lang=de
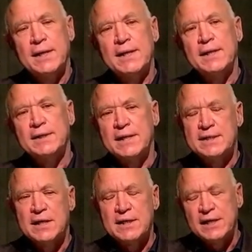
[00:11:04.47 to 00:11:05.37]
äh,
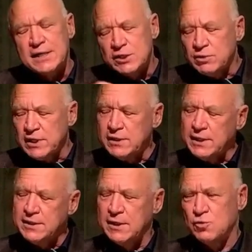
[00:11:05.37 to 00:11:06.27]
Diktat, Errichtung der
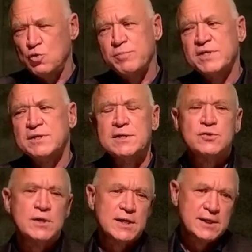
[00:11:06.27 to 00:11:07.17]
Diktatur bis
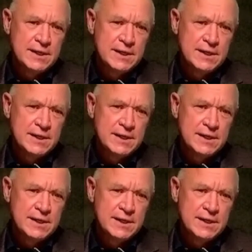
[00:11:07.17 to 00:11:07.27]
hin zu der